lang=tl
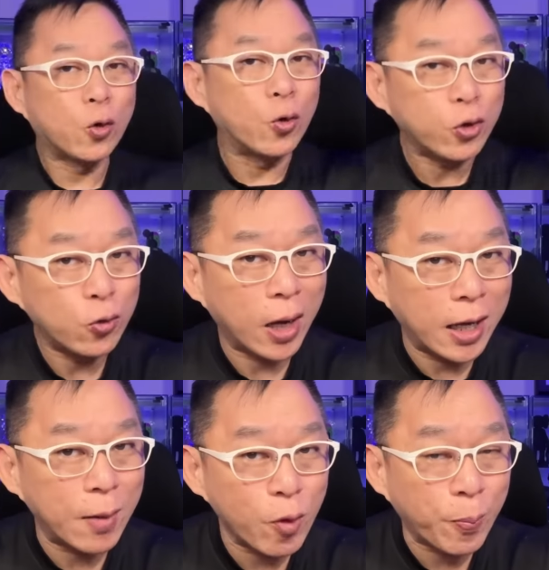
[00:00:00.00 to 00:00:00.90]
Kung yung
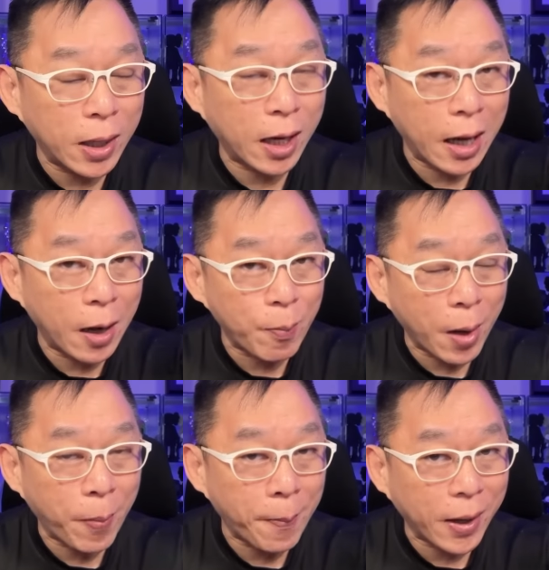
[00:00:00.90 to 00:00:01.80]
alam mo pa lang ang
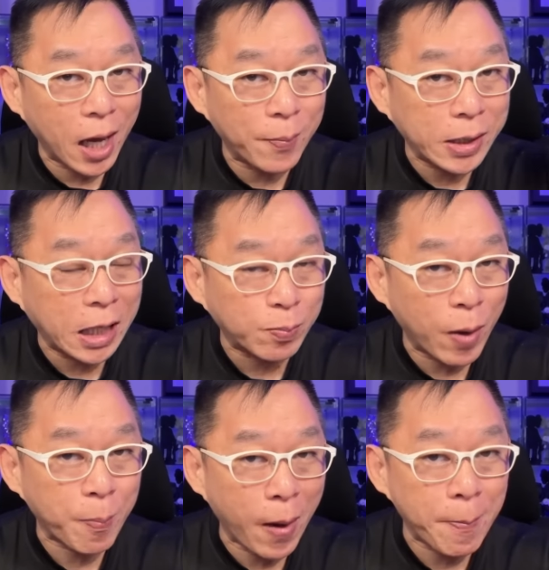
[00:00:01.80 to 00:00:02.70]
magpapayaman at
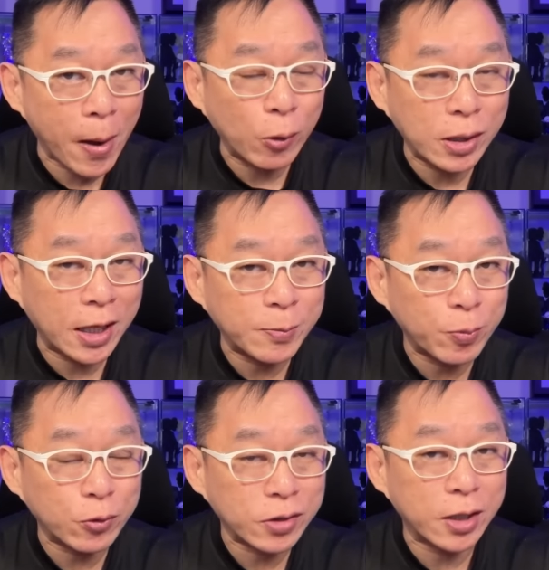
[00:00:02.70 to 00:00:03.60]
magpapaunlad
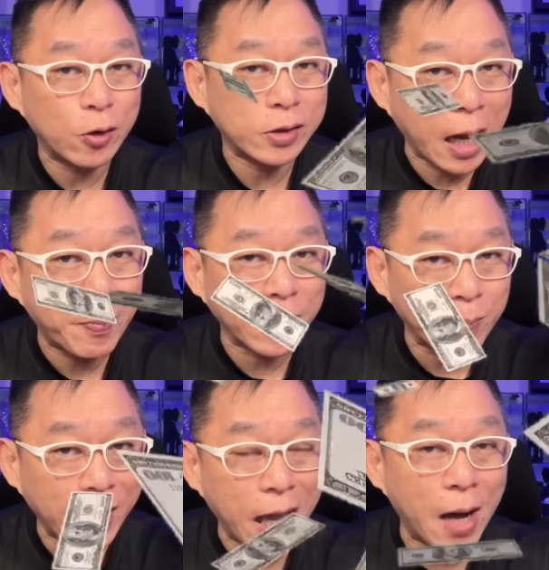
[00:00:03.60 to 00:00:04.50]
po sa inyo, dapat
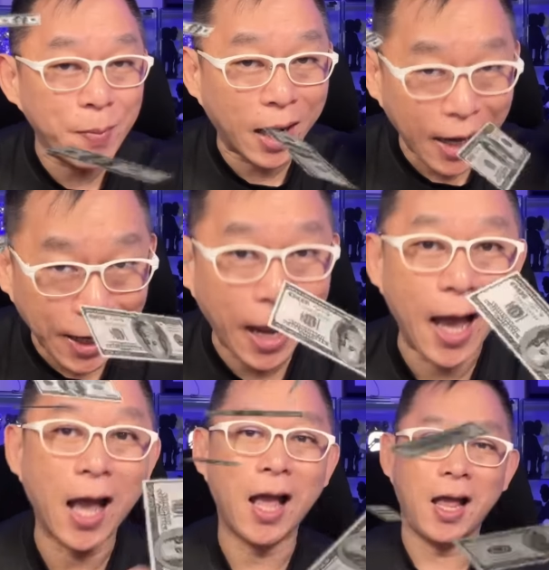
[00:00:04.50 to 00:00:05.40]
mayaman ka na.
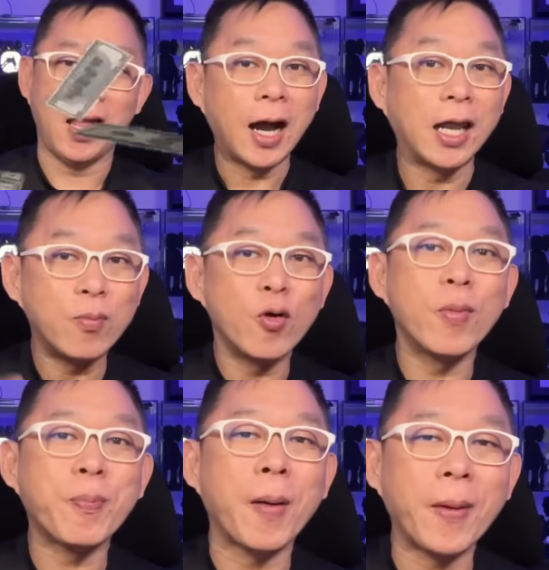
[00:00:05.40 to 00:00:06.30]
Alam mo
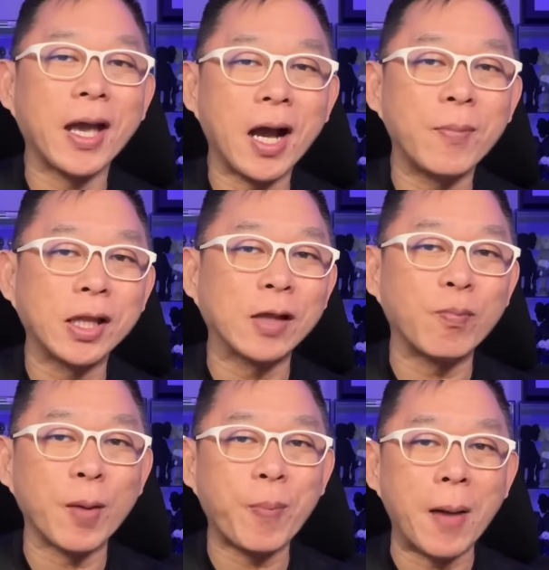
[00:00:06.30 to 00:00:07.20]
magpapayaman at
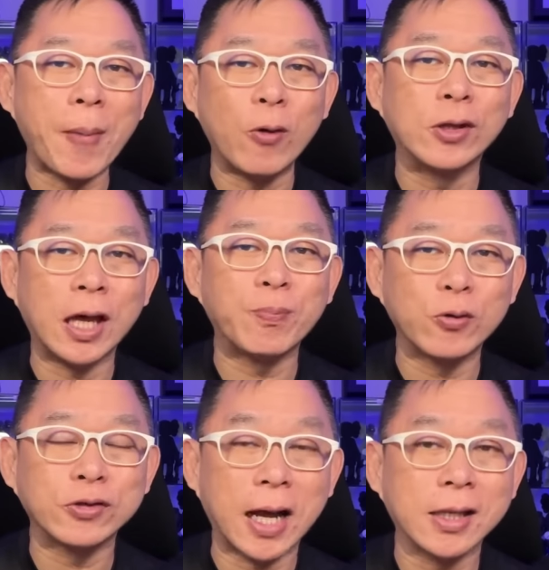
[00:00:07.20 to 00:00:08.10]
magpapaunlad
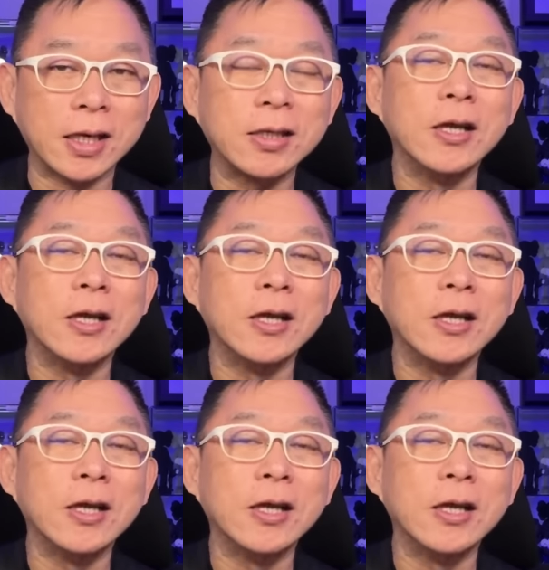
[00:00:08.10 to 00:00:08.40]
po sa atin